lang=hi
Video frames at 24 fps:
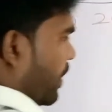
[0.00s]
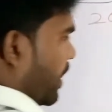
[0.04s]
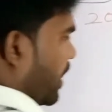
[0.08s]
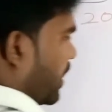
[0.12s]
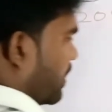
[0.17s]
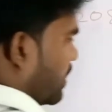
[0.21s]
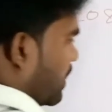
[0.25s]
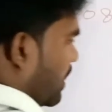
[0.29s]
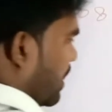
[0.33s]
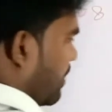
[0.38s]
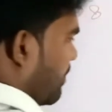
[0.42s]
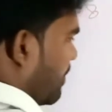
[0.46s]

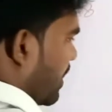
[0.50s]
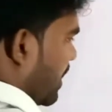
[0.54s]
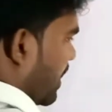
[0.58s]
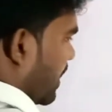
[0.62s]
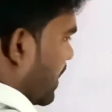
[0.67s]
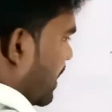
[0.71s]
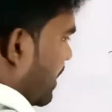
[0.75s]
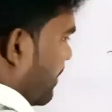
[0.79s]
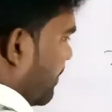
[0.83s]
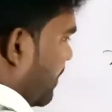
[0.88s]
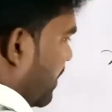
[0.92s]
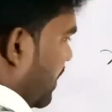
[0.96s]
फैक्टर हमारा
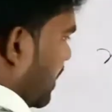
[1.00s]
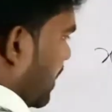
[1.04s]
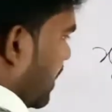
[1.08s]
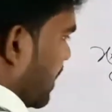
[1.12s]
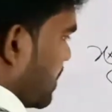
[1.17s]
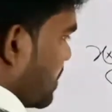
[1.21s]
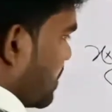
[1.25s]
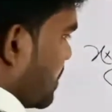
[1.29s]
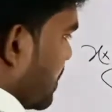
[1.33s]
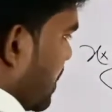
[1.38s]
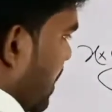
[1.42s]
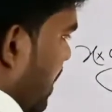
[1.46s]
क्या बनेगा
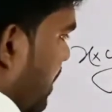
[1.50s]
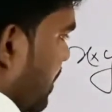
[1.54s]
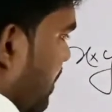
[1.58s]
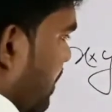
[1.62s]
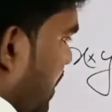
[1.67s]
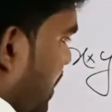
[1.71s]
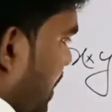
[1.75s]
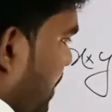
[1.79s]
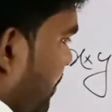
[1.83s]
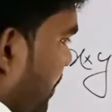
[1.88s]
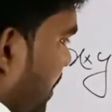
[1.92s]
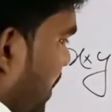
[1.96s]
चार
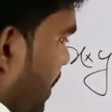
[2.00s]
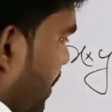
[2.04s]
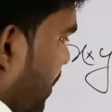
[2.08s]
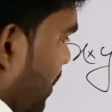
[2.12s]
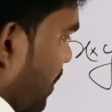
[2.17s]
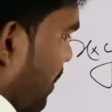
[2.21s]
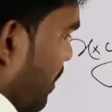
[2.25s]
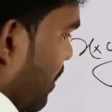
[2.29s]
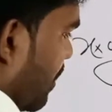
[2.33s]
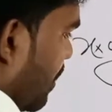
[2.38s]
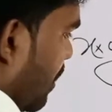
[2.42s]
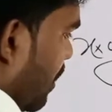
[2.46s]
तीन
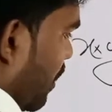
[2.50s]
बारह